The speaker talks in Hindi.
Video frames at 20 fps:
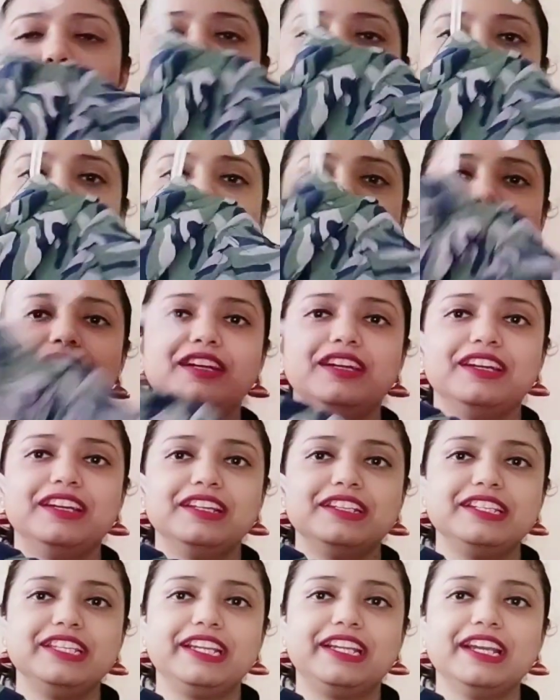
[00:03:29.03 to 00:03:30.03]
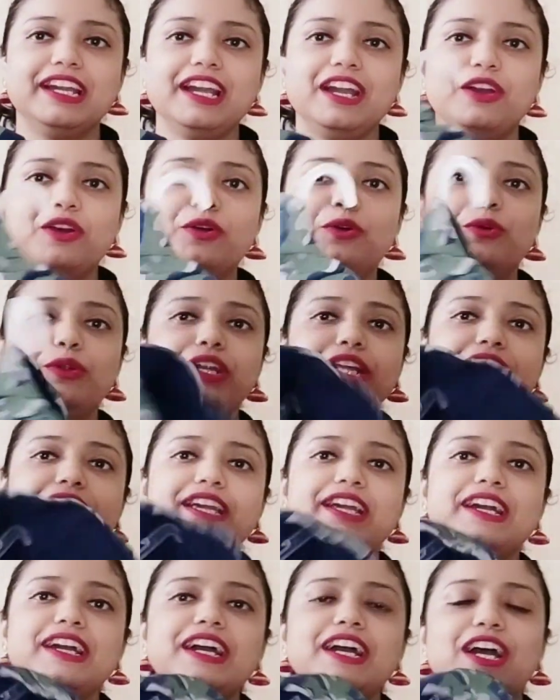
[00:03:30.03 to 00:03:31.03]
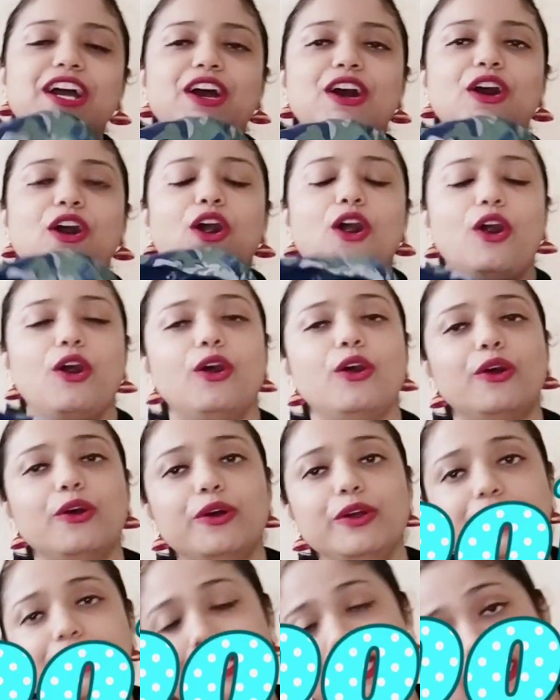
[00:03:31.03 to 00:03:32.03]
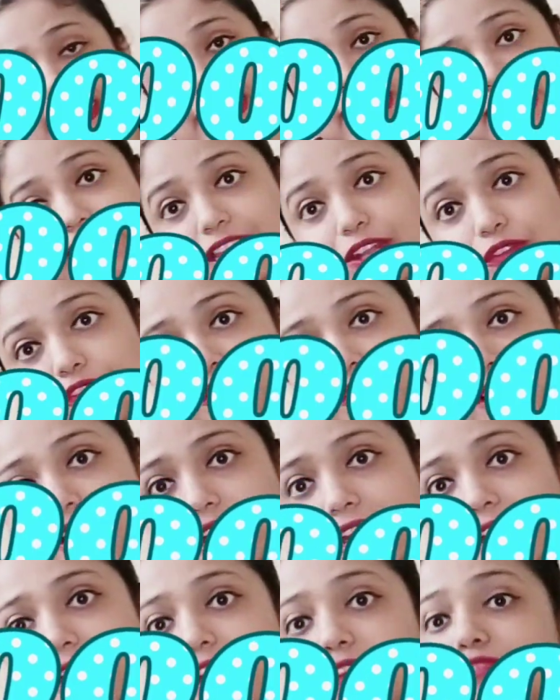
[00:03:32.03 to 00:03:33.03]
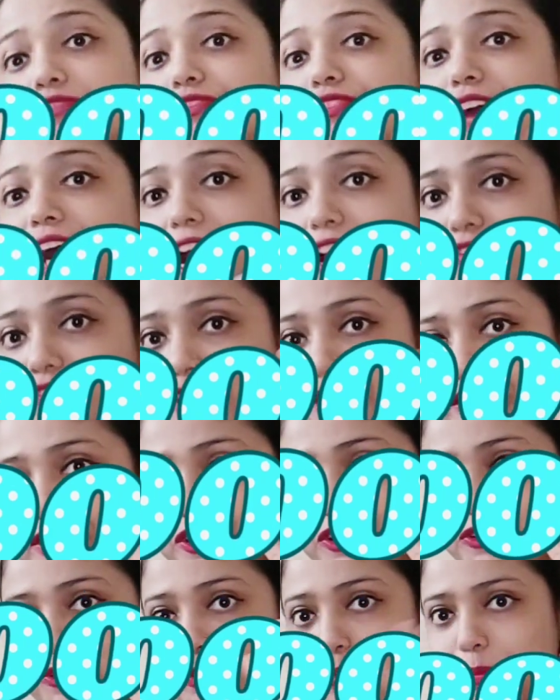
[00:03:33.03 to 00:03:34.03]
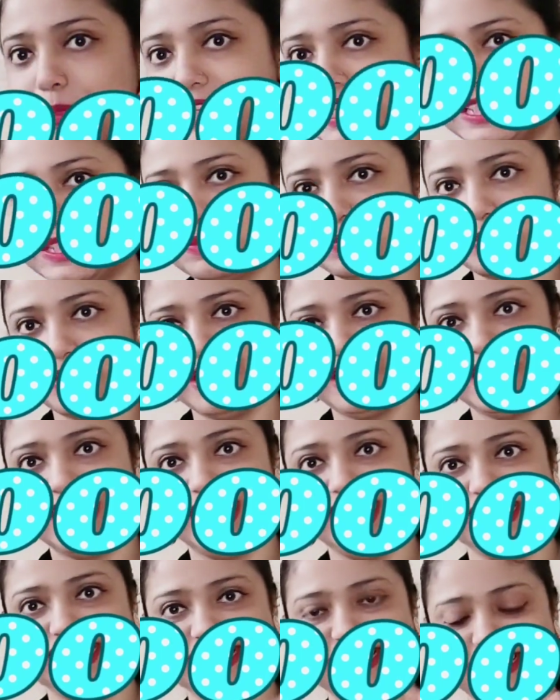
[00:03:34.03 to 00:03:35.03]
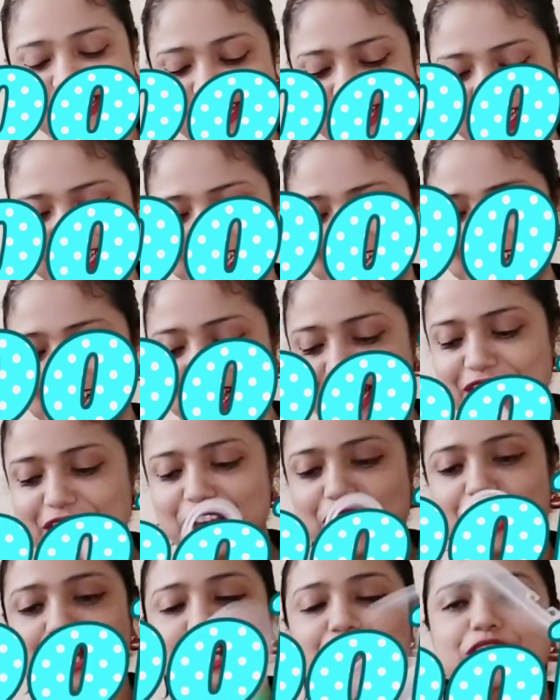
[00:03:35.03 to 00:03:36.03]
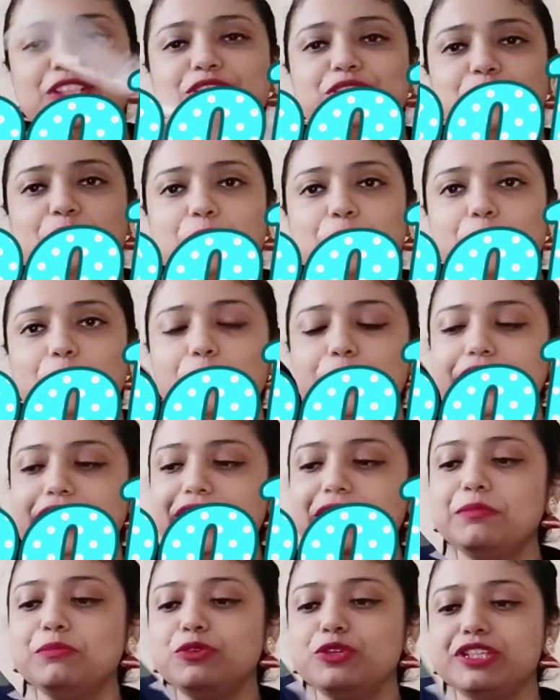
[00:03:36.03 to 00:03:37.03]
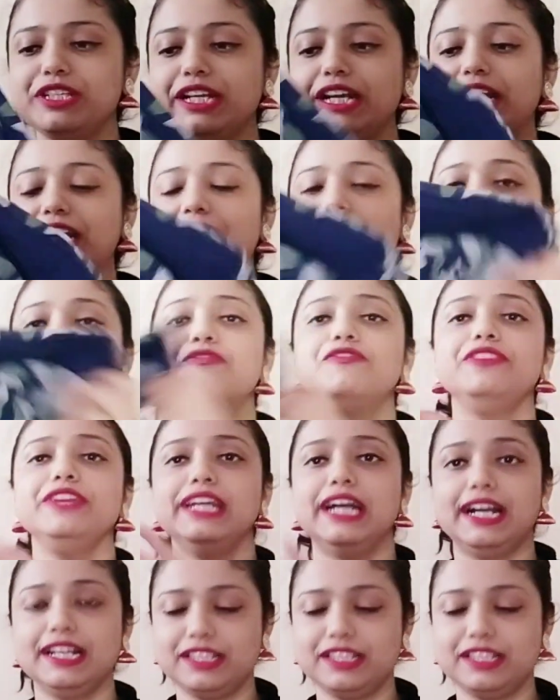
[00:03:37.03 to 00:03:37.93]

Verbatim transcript: हुडी ठीक है हुडी है और ये सिर्फ है फाइव हंड्रेड रुपीज में गाइस ठीक है तो ये मुझे काफी